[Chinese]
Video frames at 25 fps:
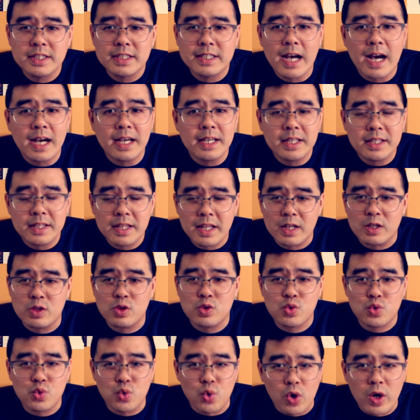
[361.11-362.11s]
加一点
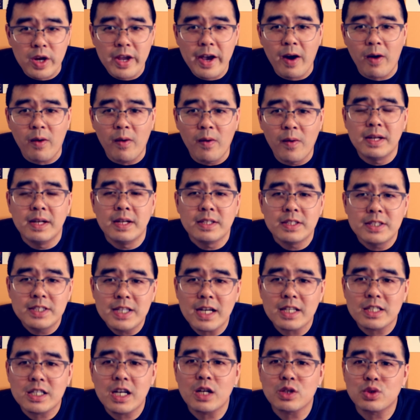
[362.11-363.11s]
佐料，这
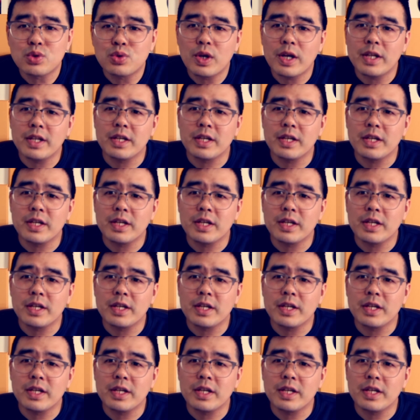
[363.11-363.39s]
样唱出来